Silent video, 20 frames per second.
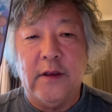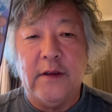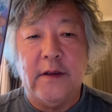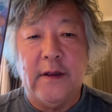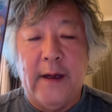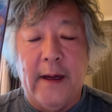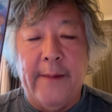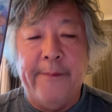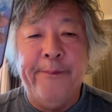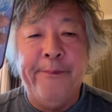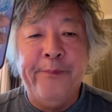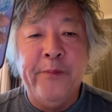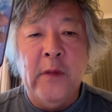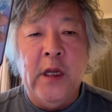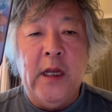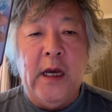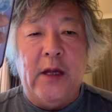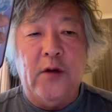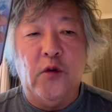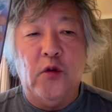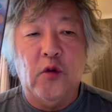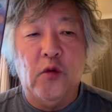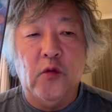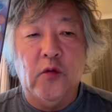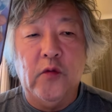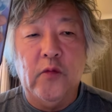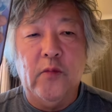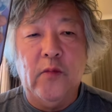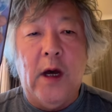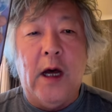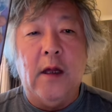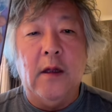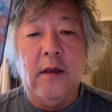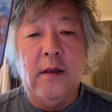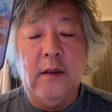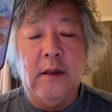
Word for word: ですがあのまあ